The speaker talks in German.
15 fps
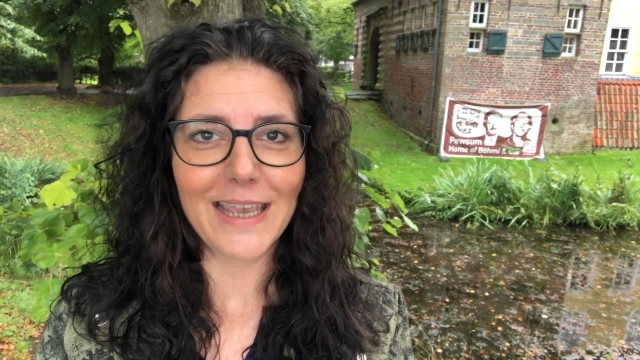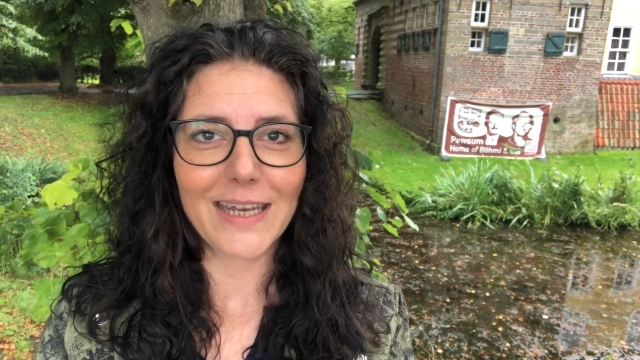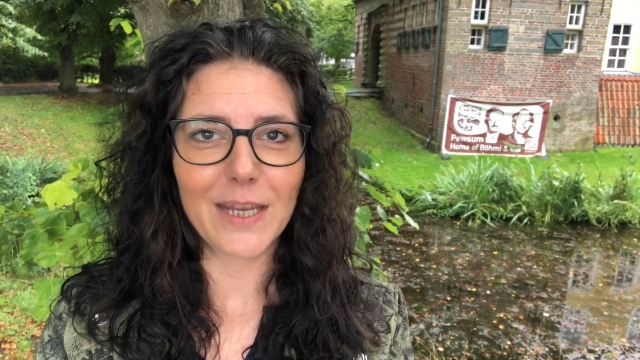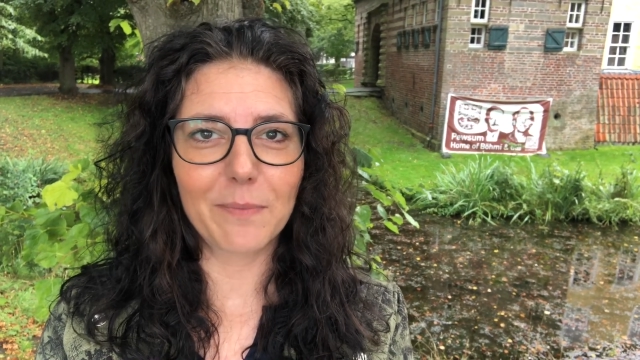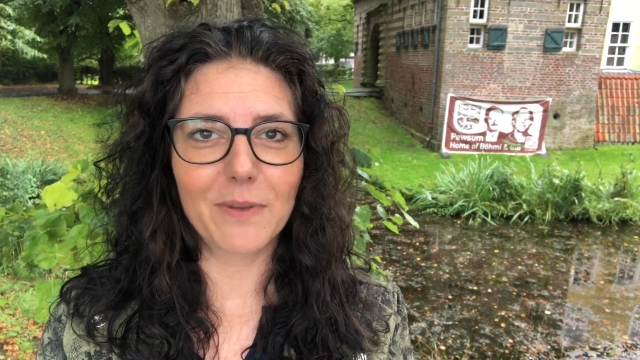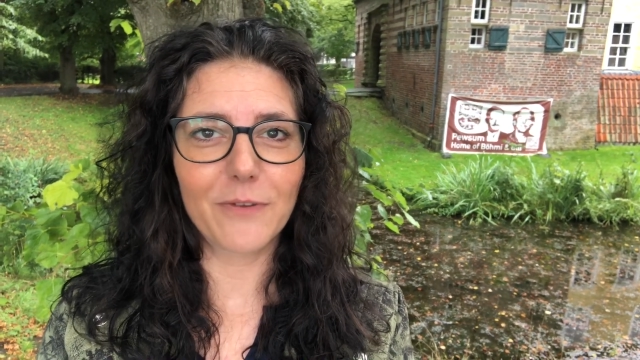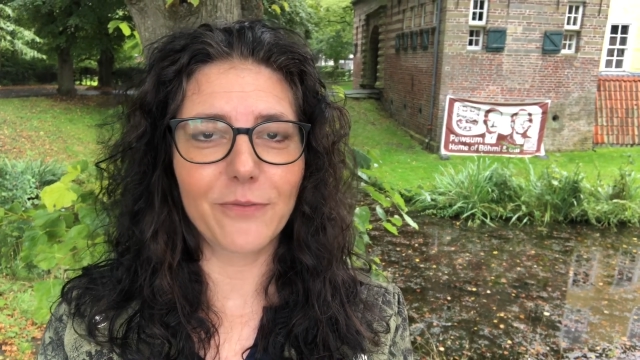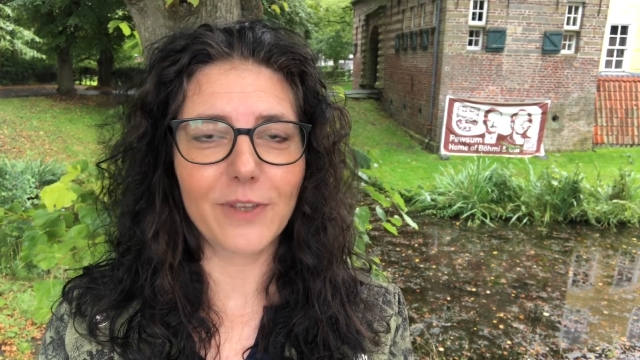
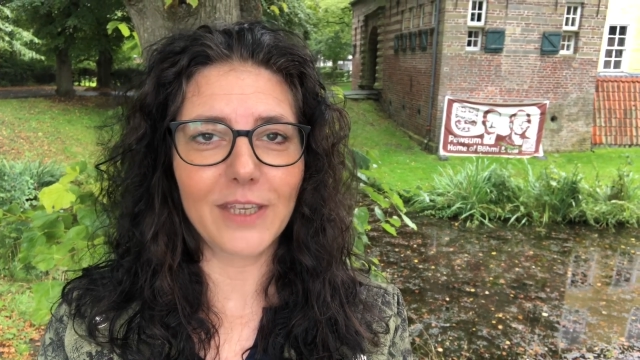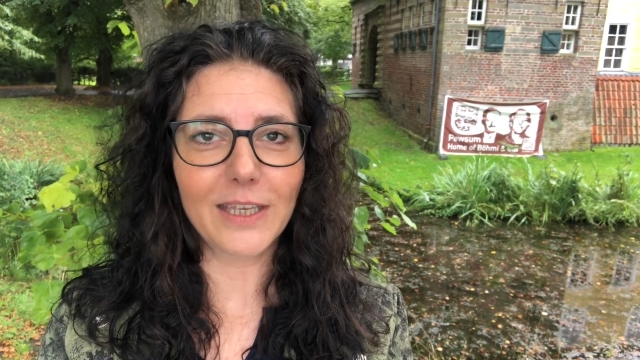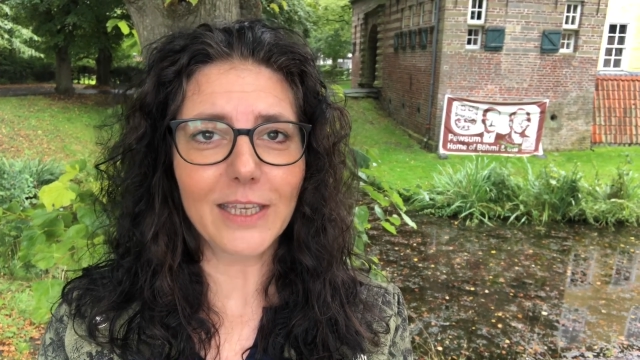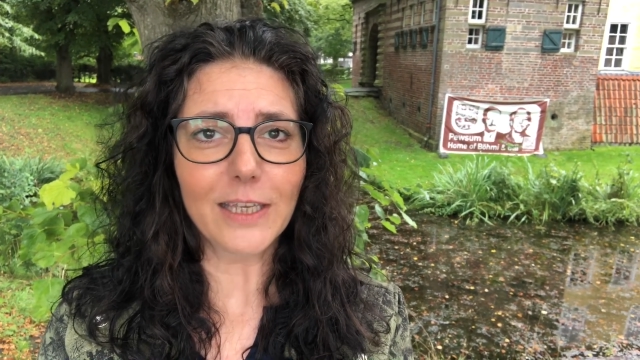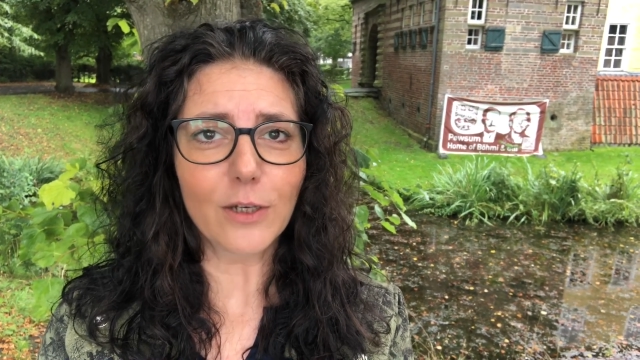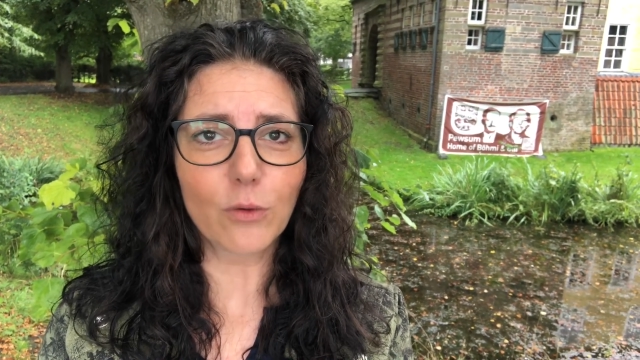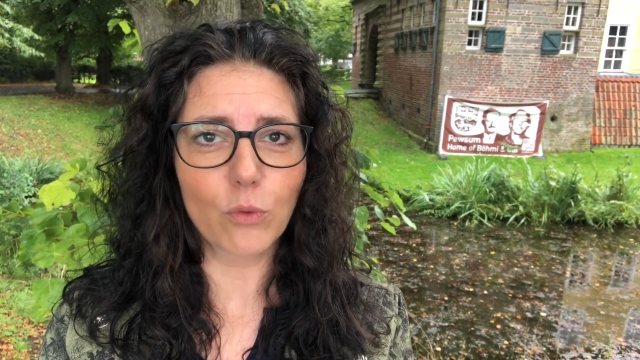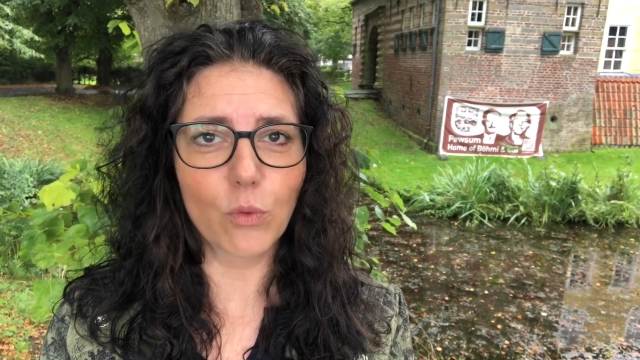damit wir
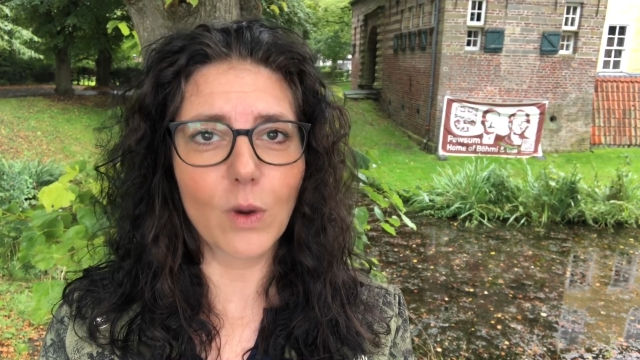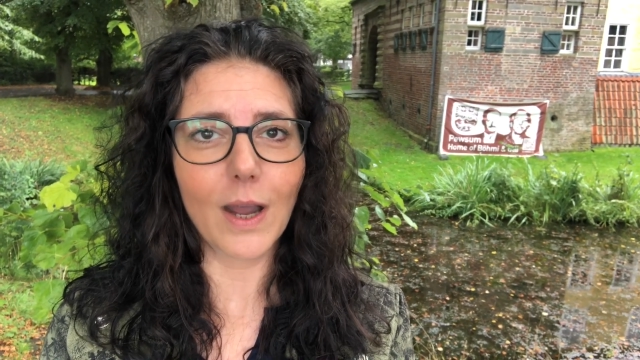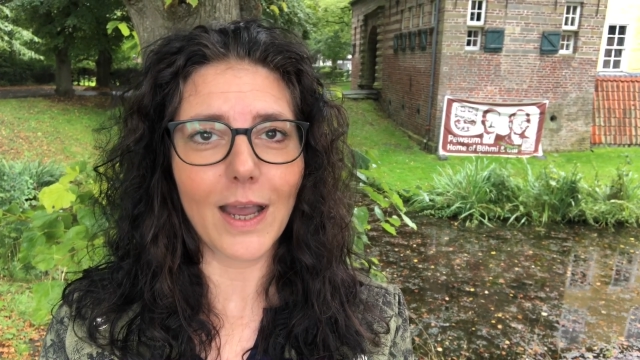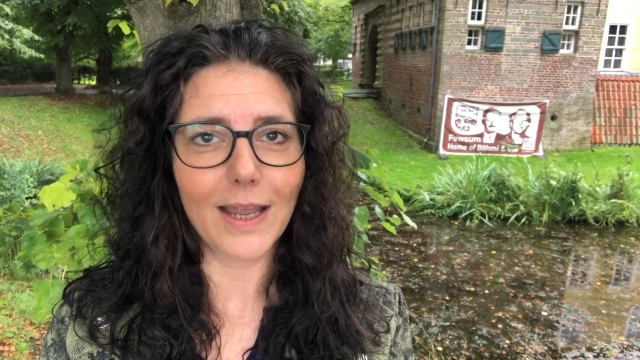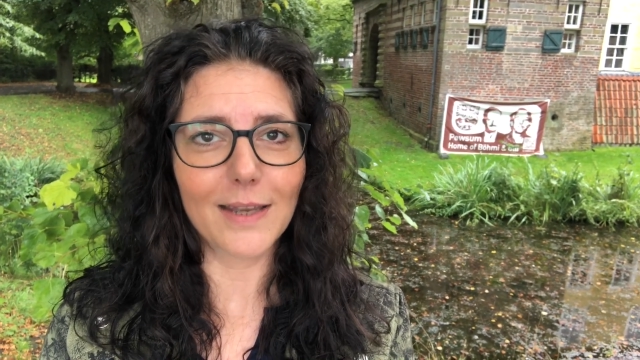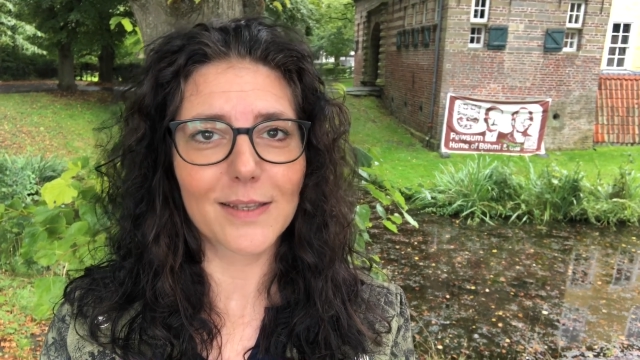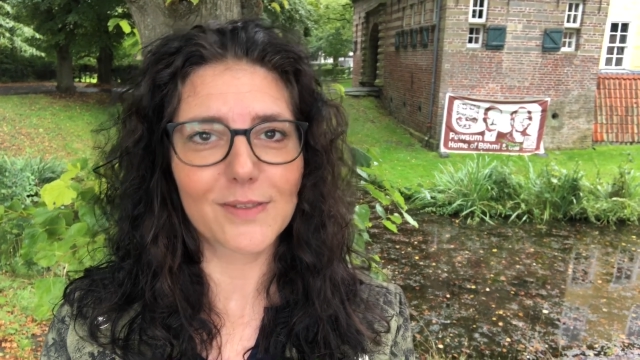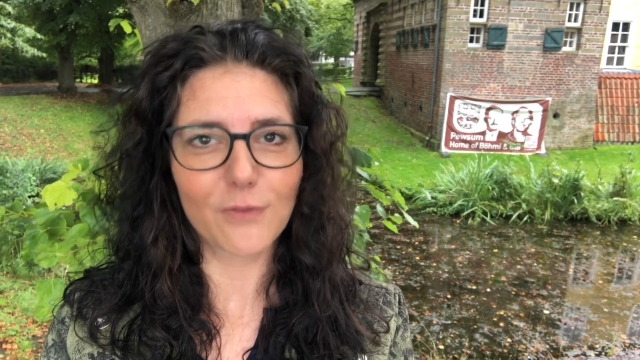hier in Ruhe
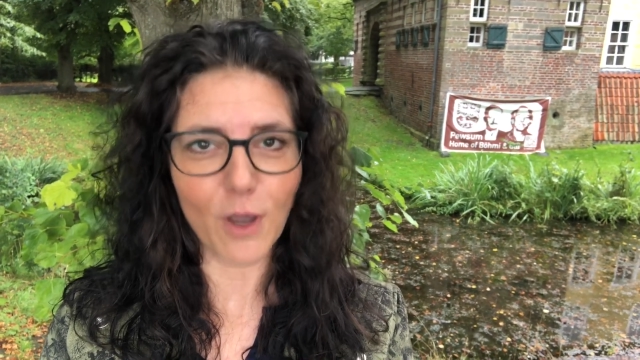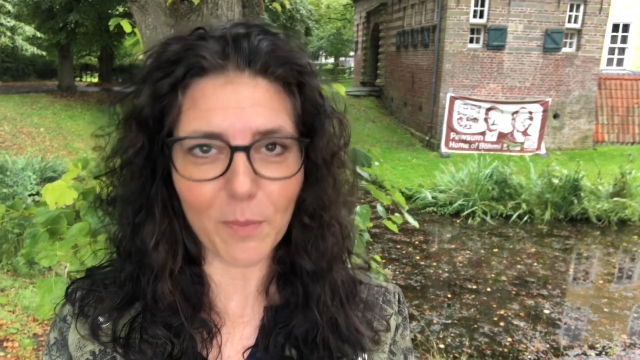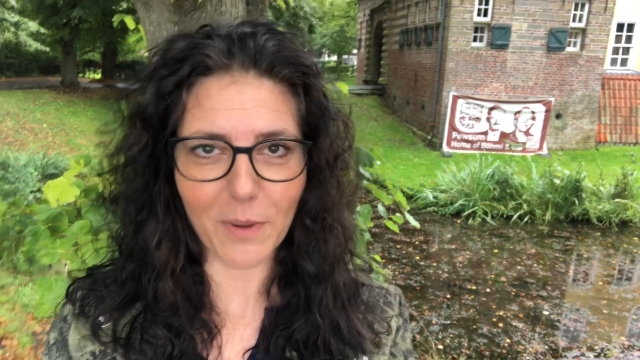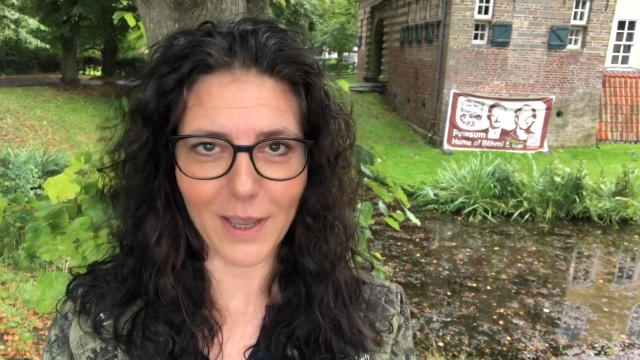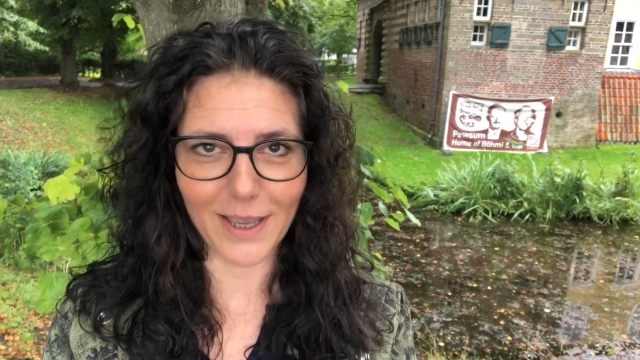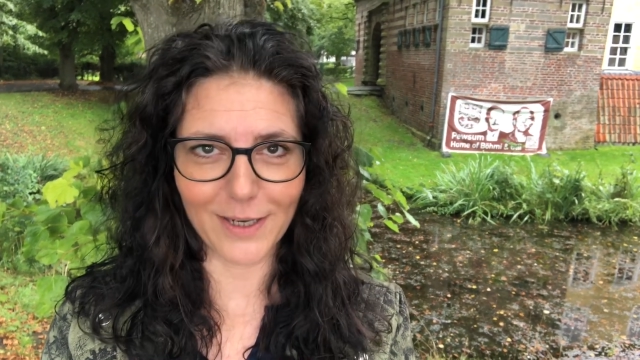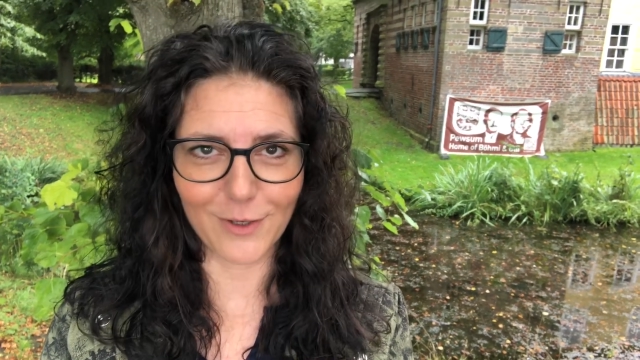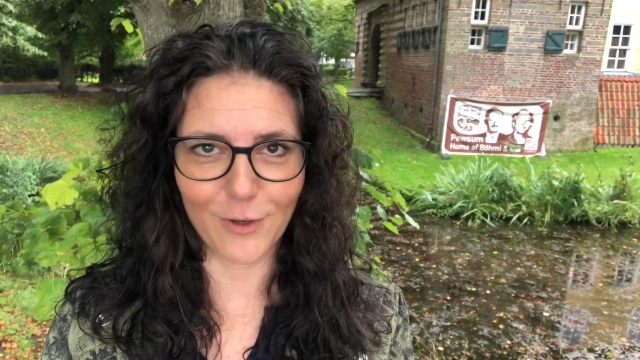alles
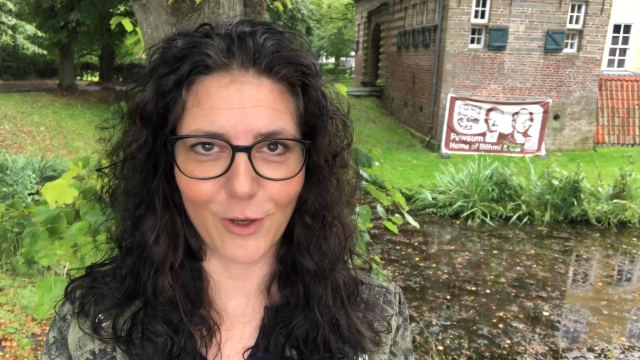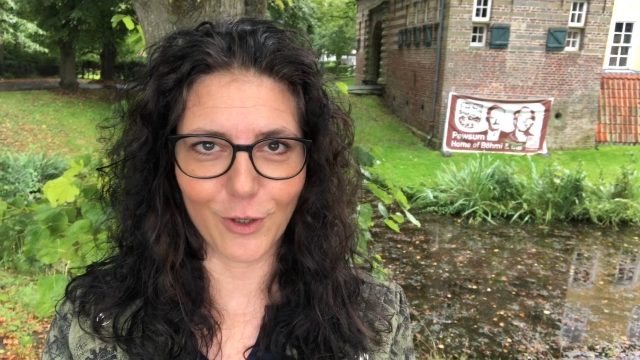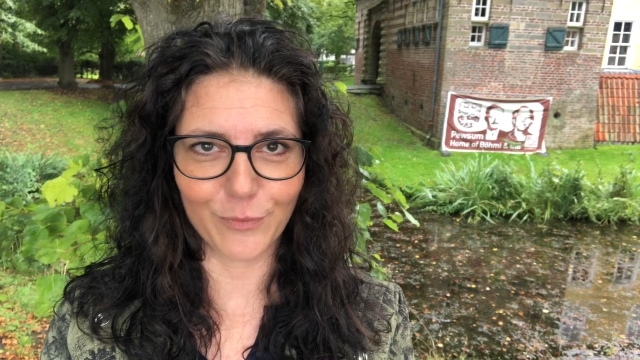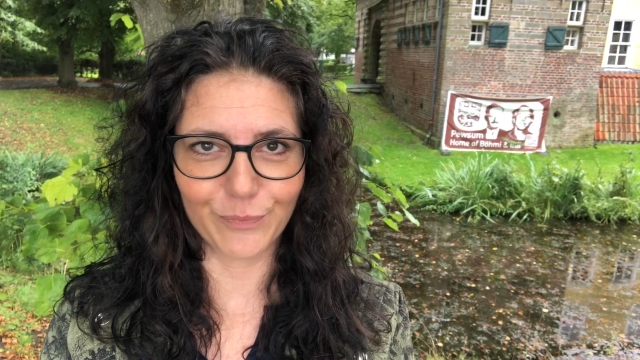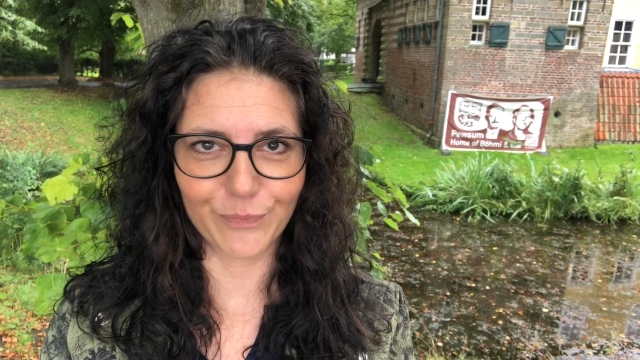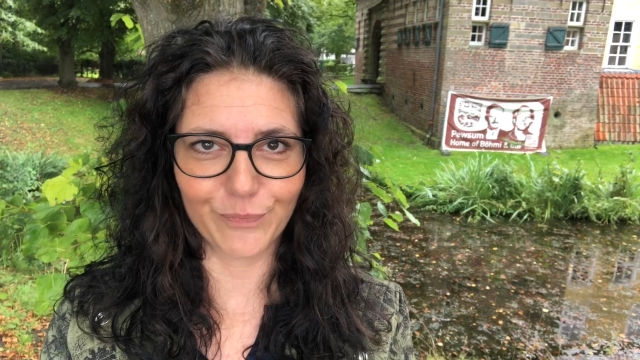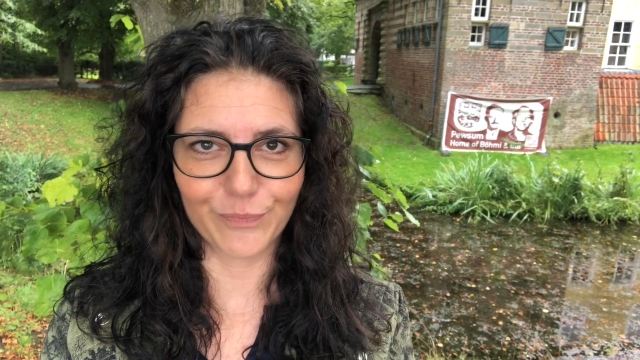vorbereiten können.